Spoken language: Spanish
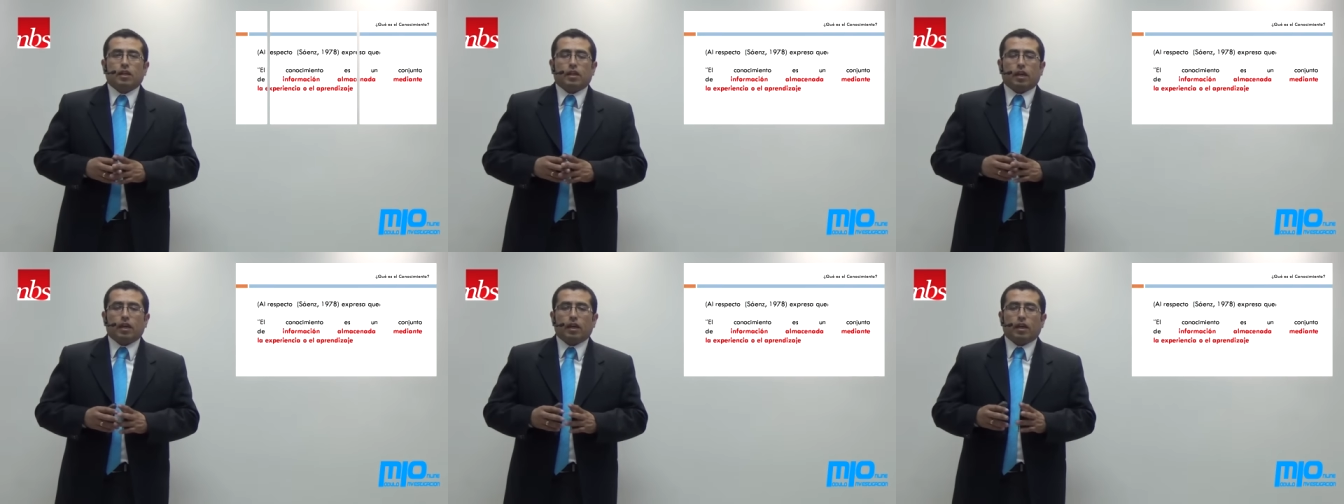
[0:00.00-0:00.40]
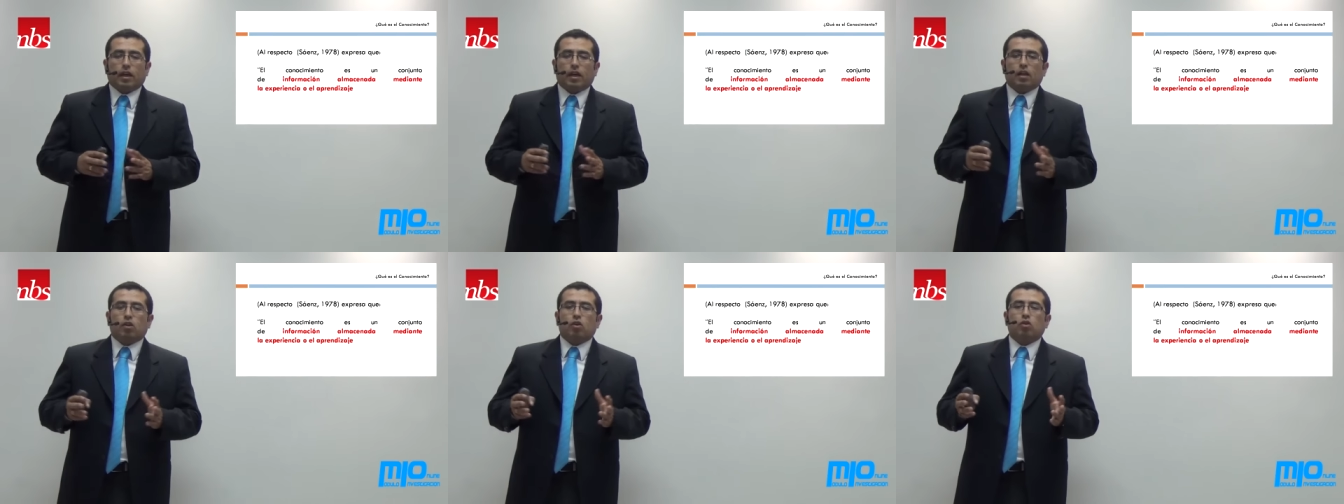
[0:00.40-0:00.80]
que
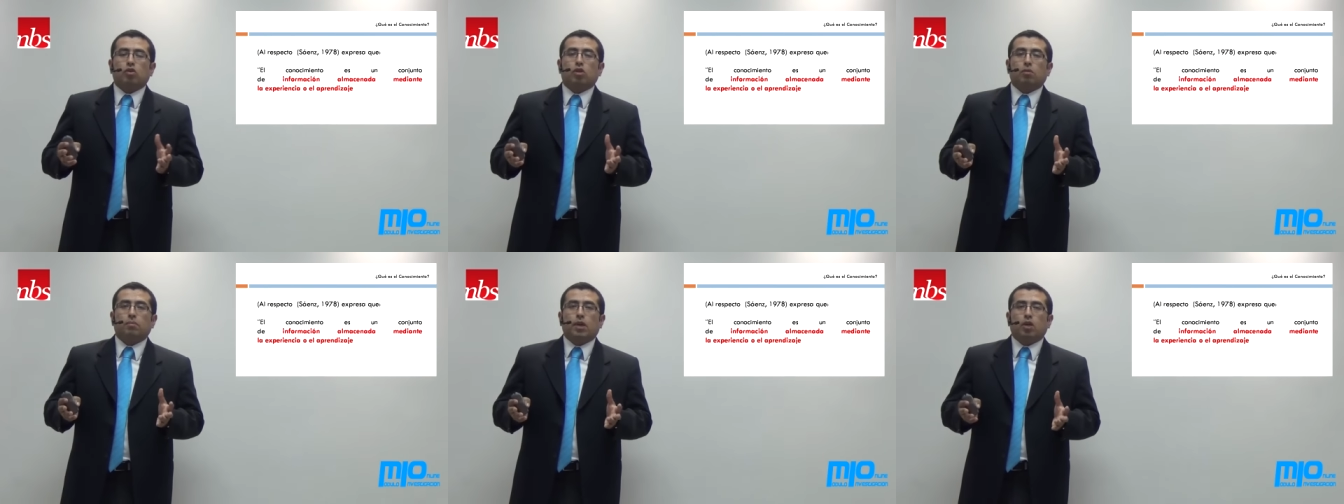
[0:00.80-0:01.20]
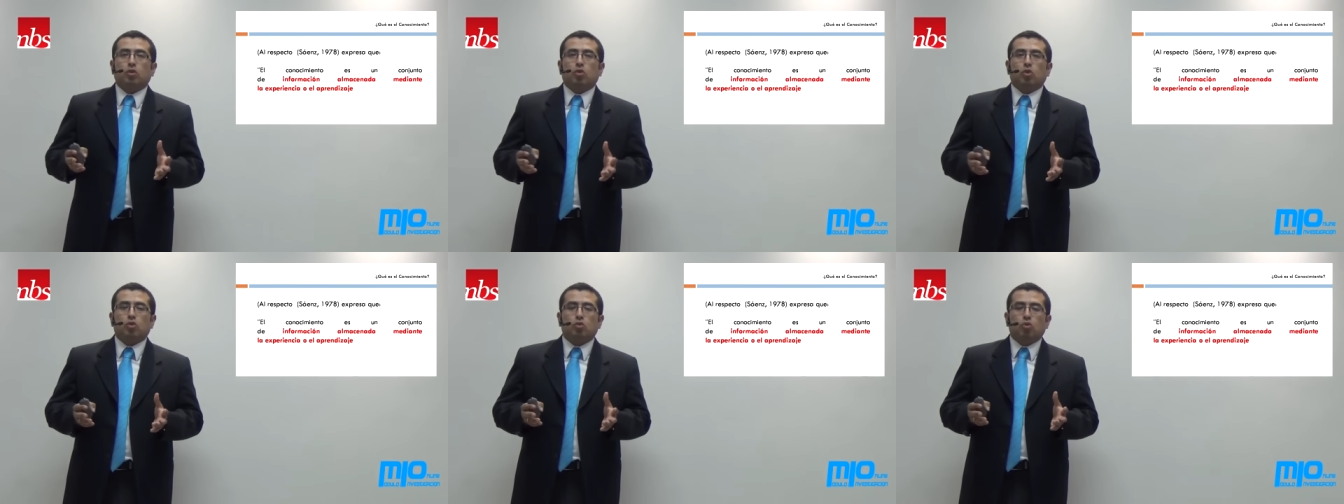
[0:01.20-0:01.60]
el
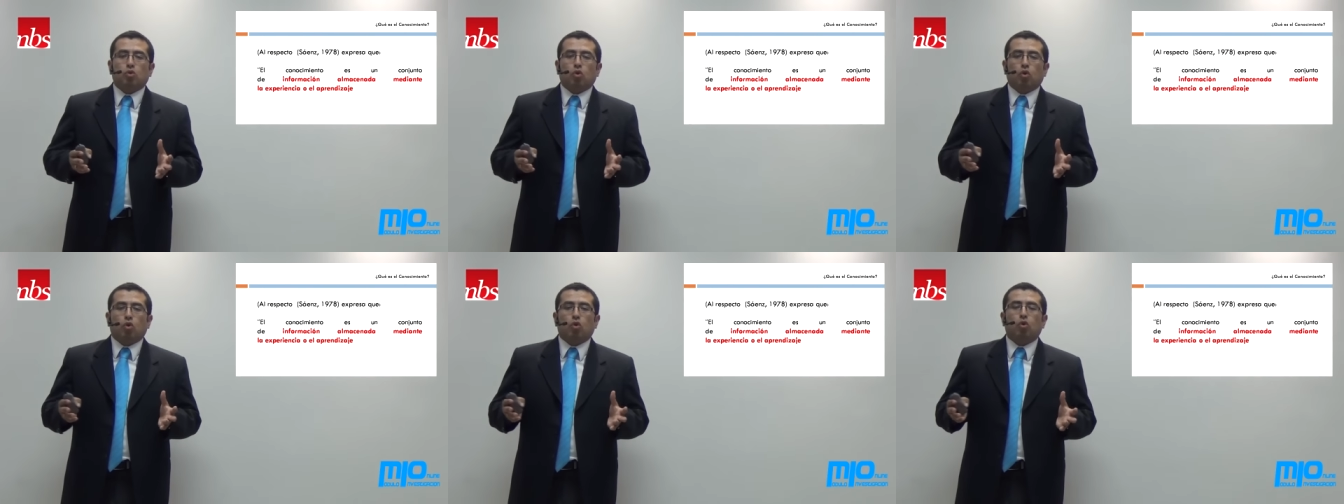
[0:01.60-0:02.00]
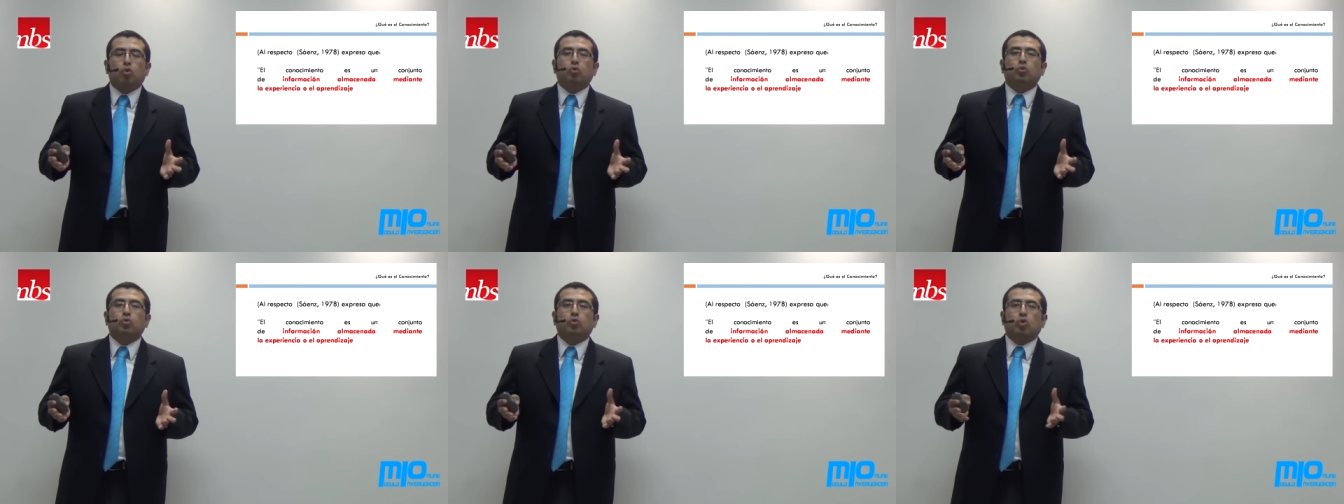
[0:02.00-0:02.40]
conocimiento es un
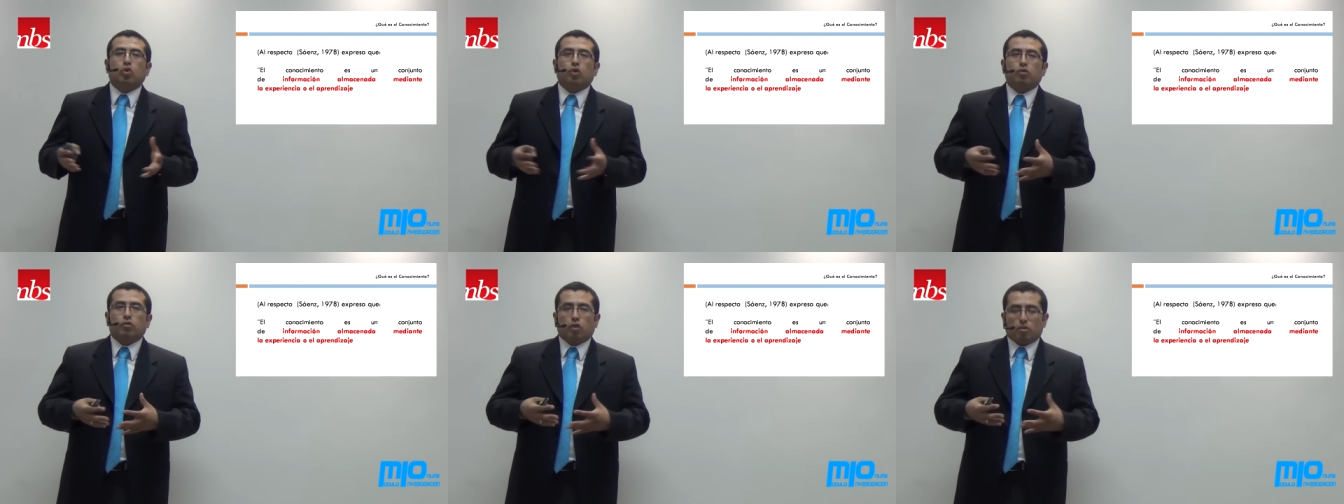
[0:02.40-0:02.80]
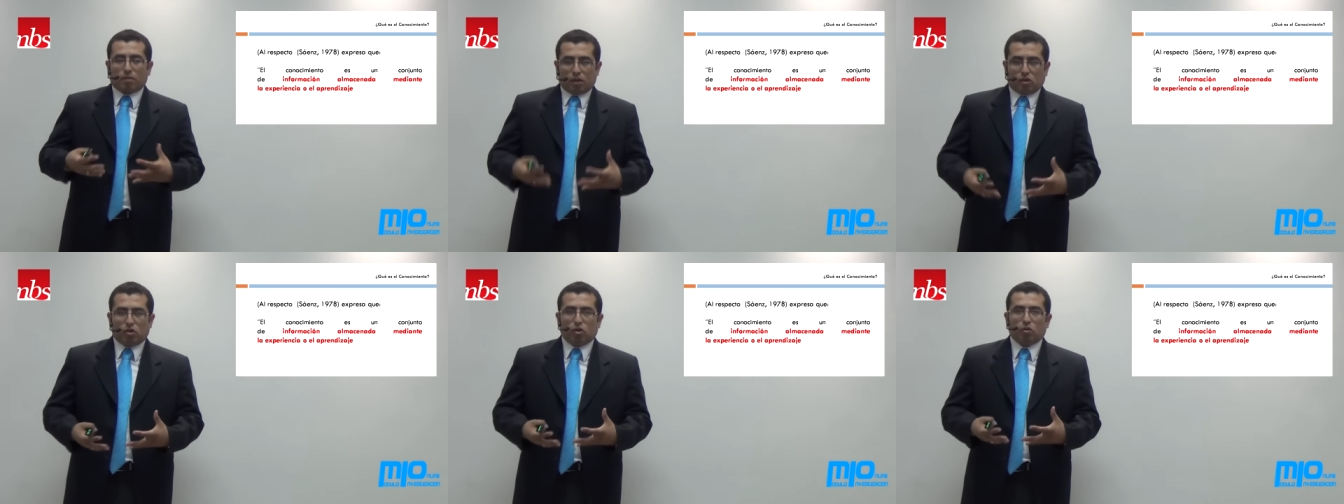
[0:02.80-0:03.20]
conjunto de
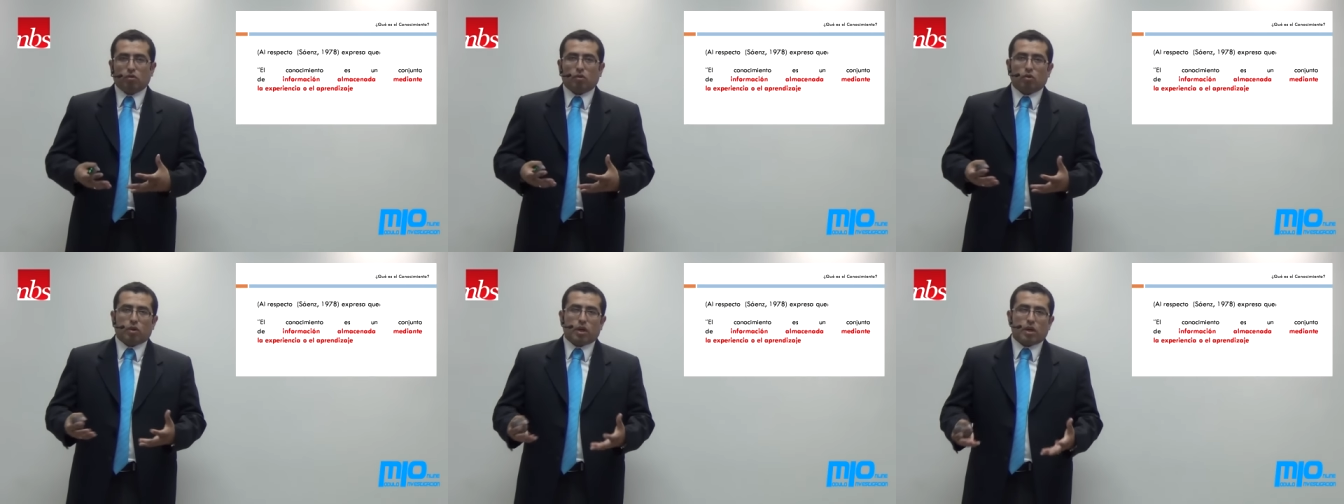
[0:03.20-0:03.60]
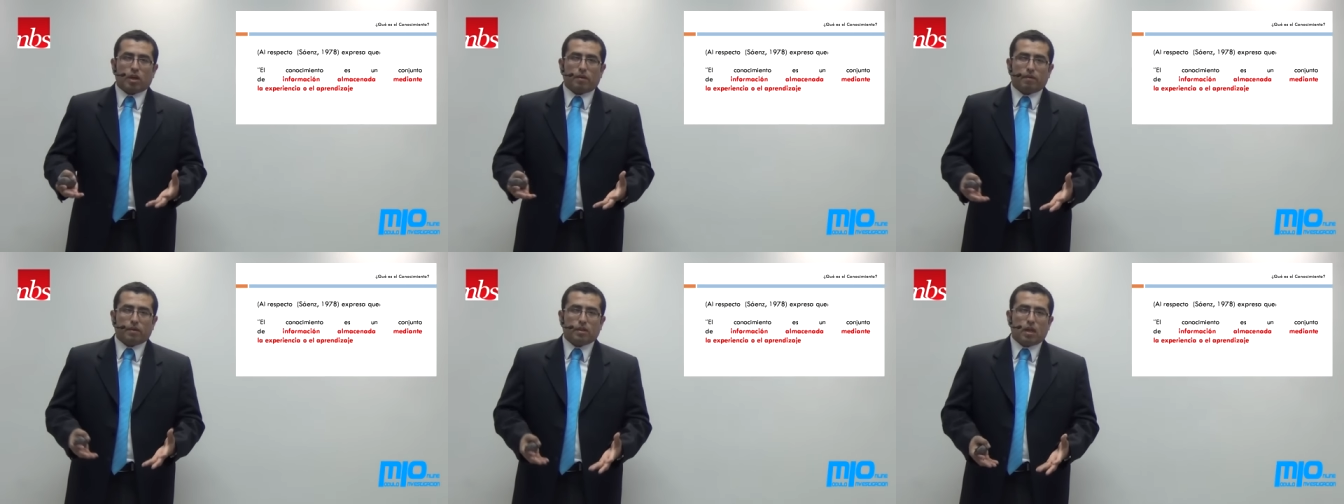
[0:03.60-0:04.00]
información, lo que
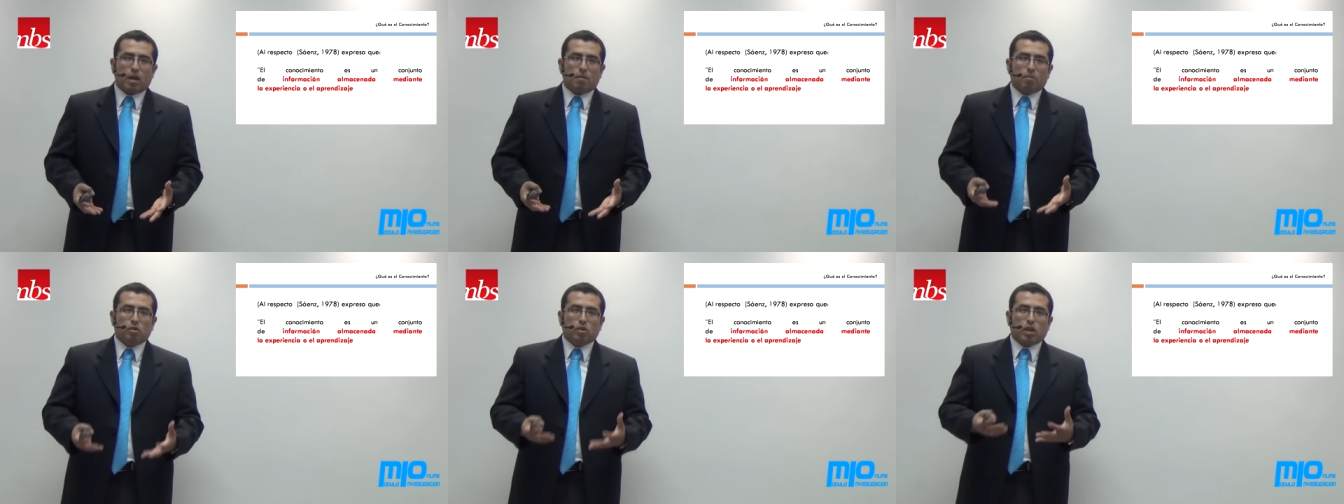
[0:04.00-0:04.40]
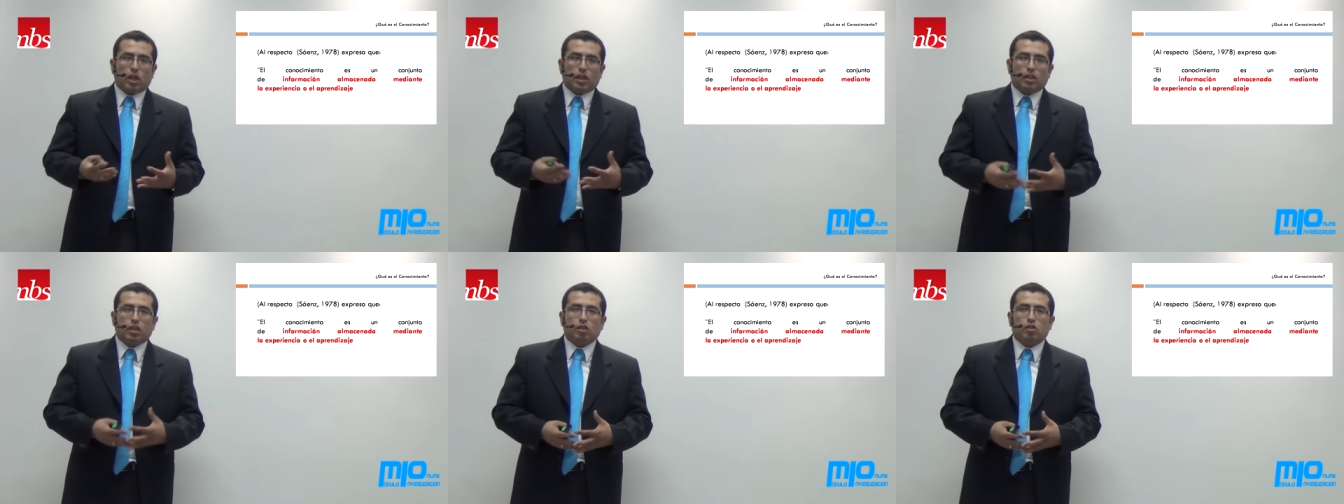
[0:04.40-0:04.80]
revisábamos
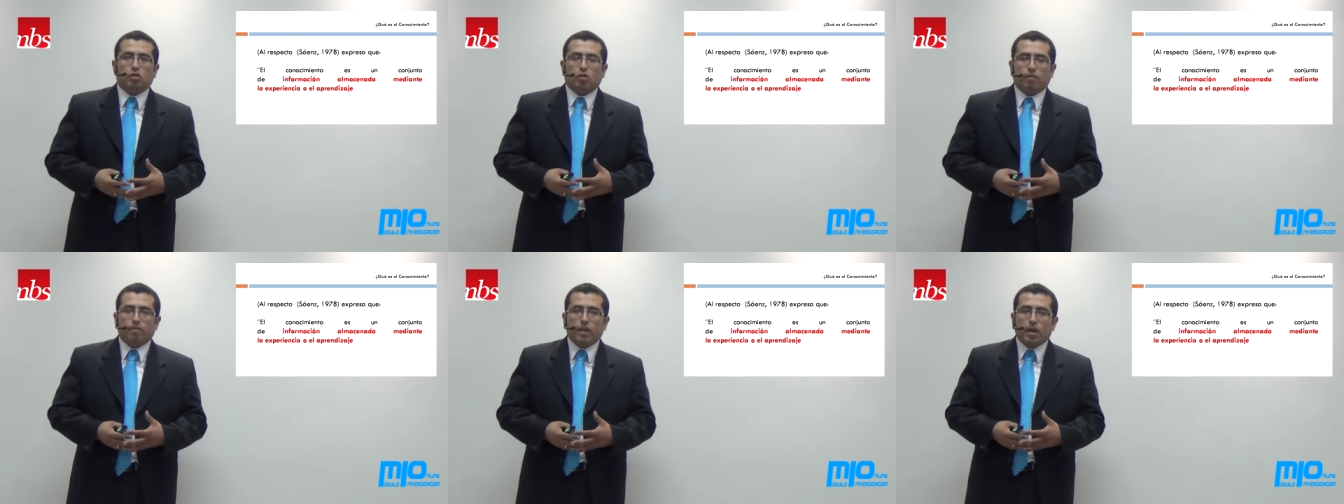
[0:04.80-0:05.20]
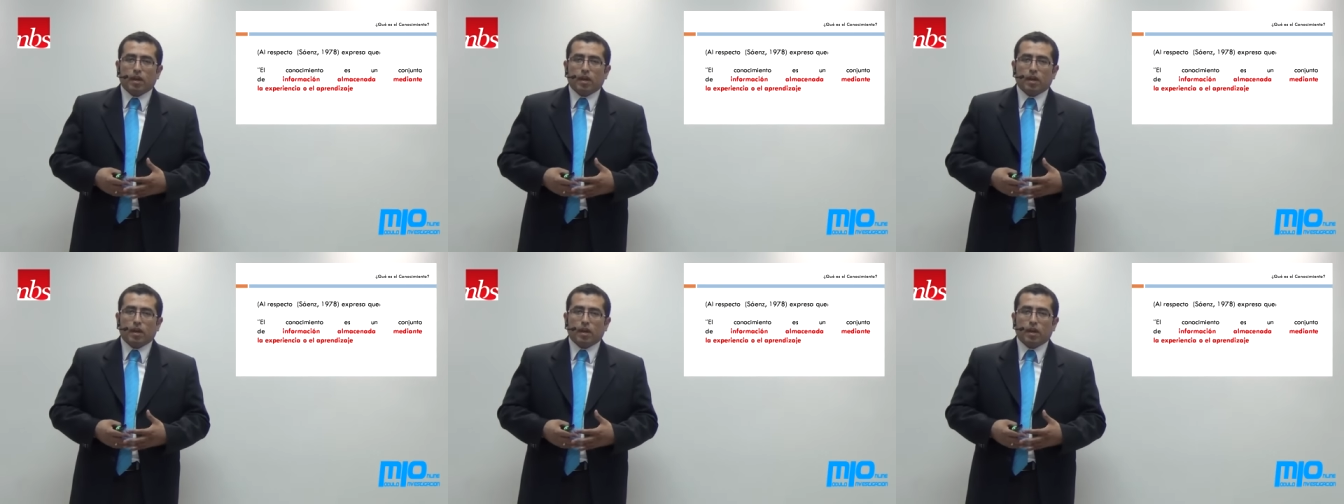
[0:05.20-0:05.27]
al inicio,